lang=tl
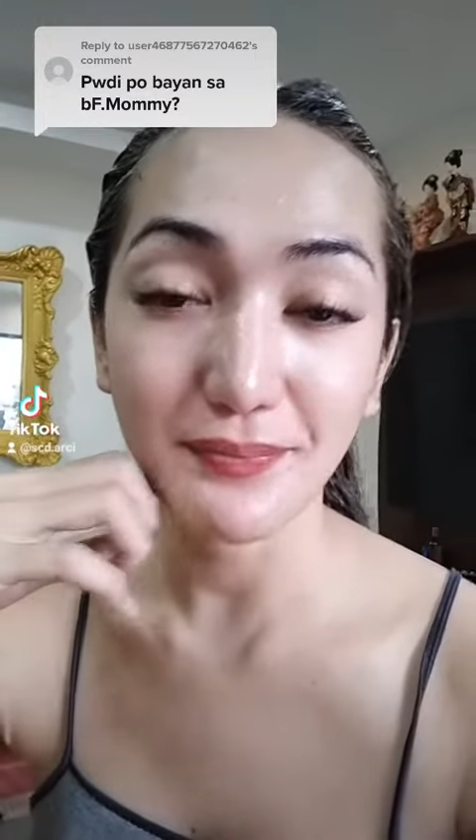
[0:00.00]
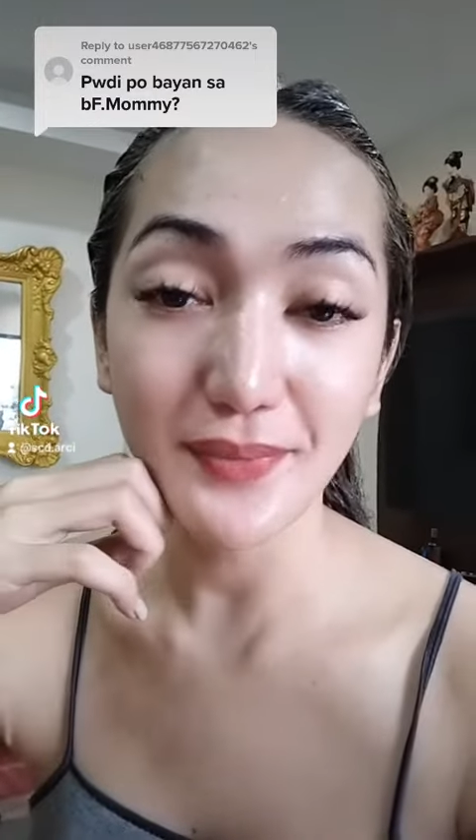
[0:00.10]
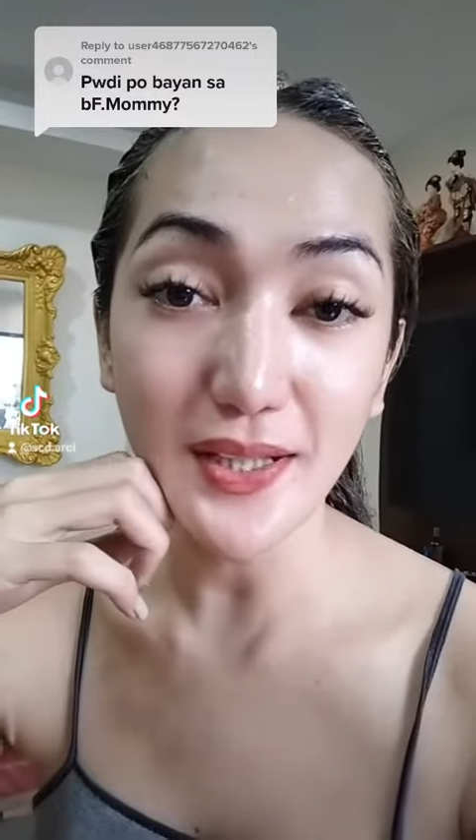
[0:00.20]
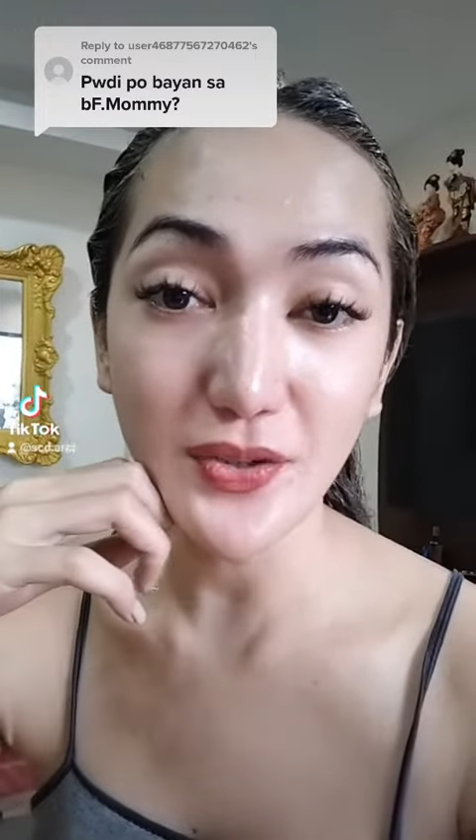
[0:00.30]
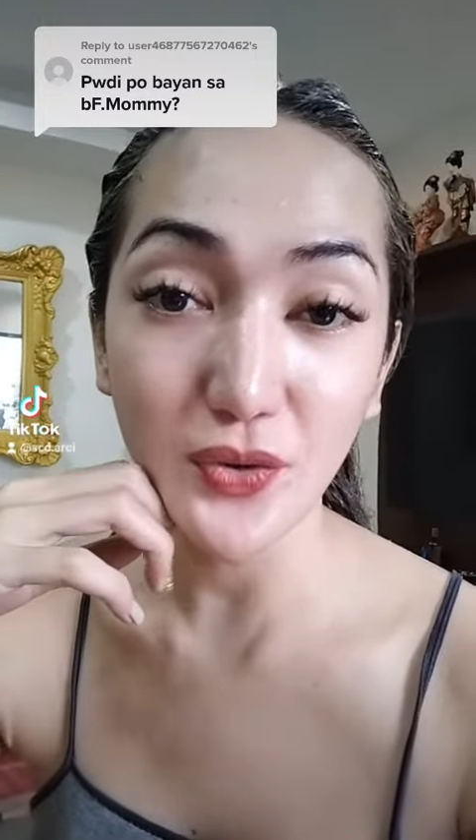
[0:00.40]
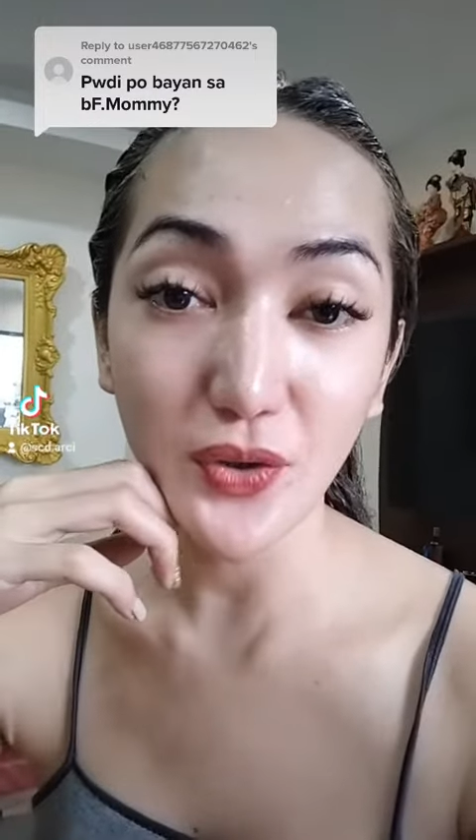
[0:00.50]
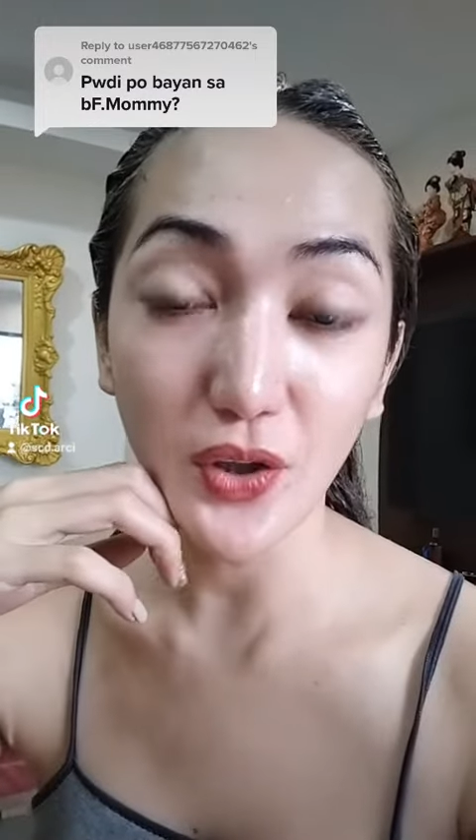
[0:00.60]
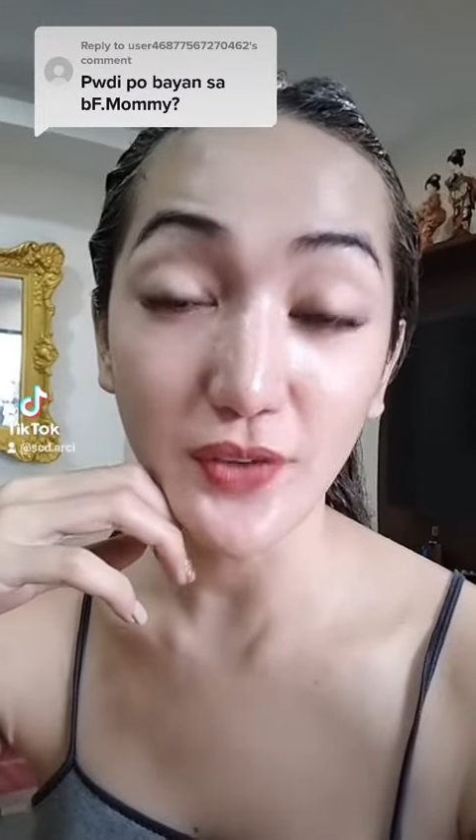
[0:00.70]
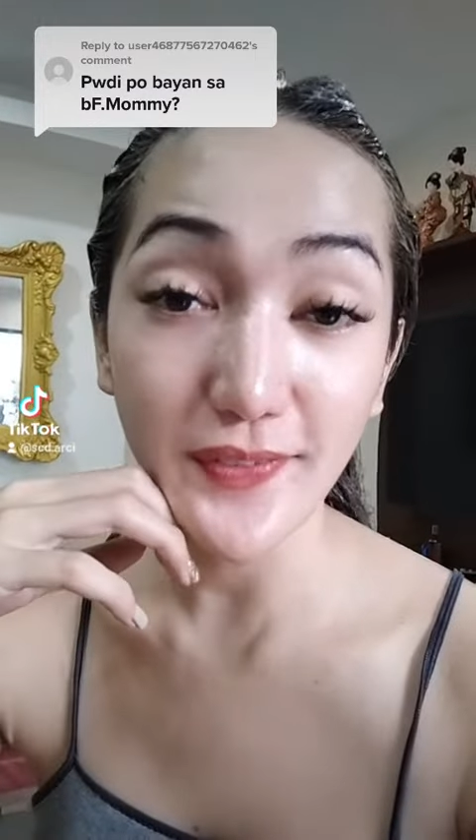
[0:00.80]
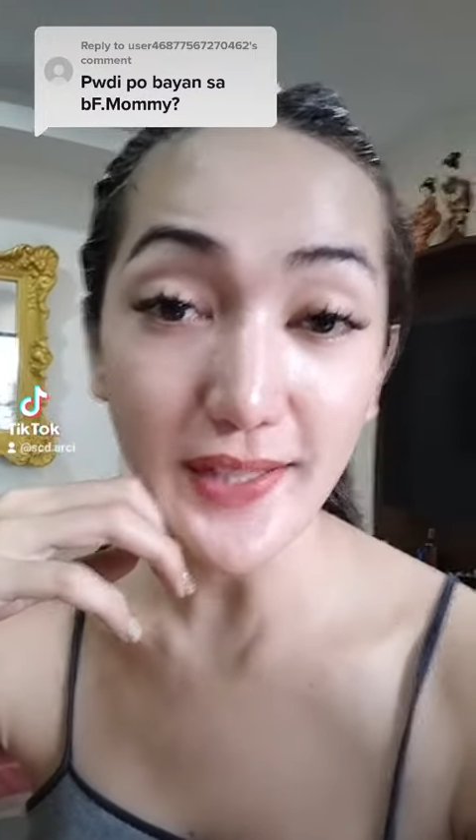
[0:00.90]
picture
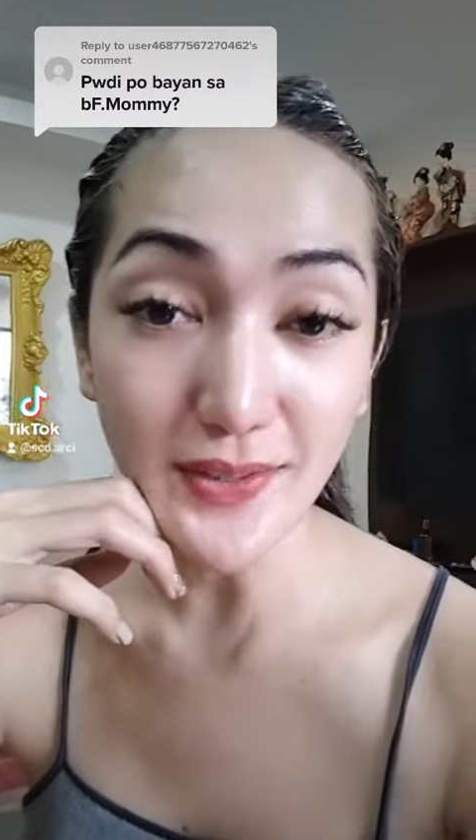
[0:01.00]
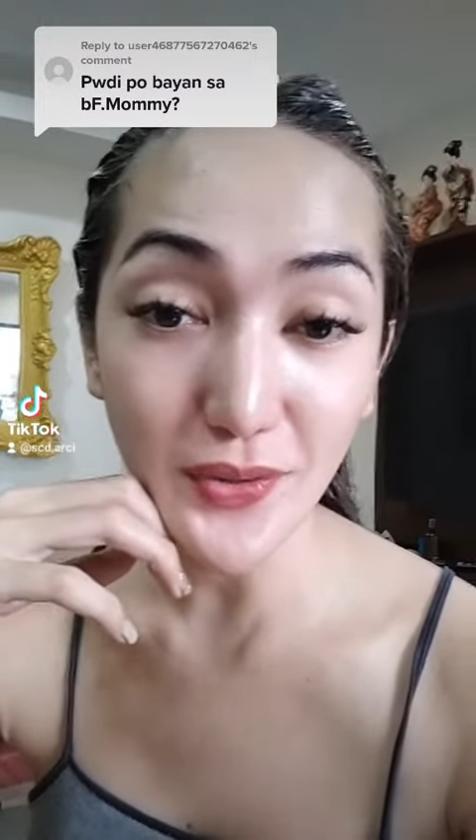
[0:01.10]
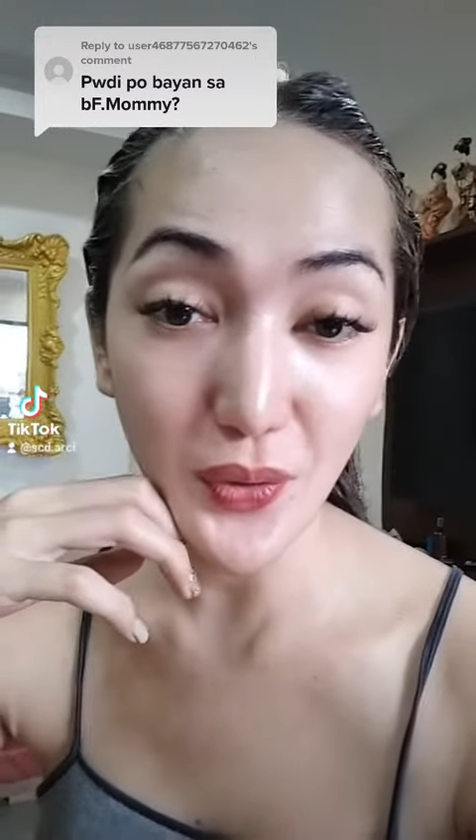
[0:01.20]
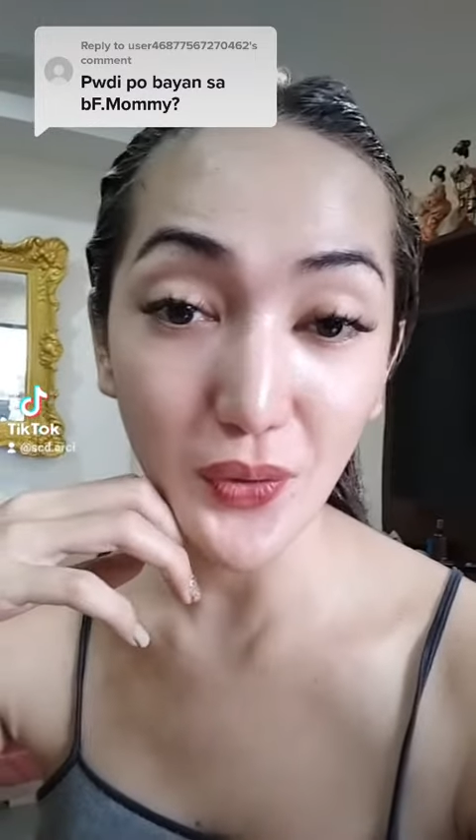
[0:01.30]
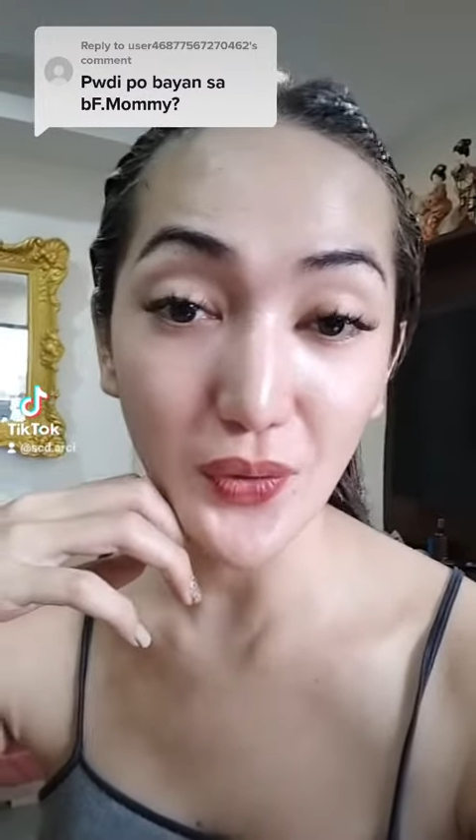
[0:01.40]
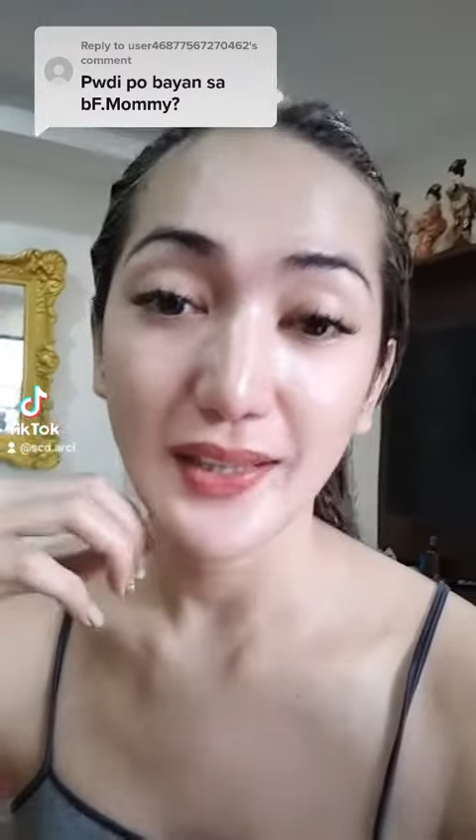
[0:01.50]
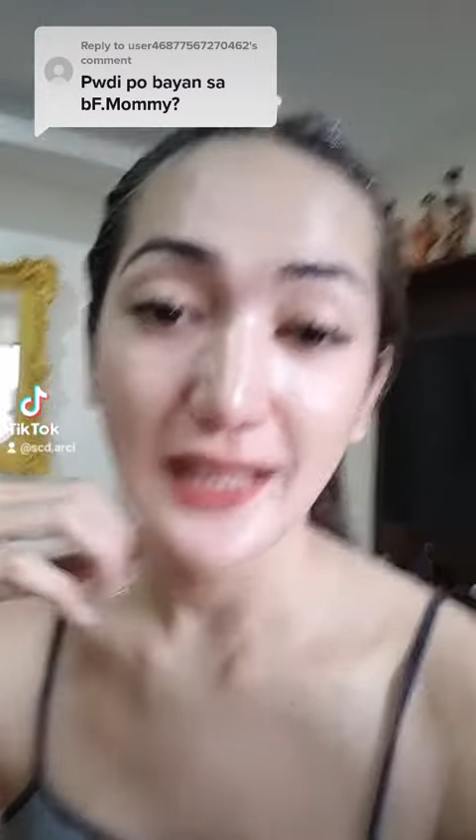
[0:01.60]
or video,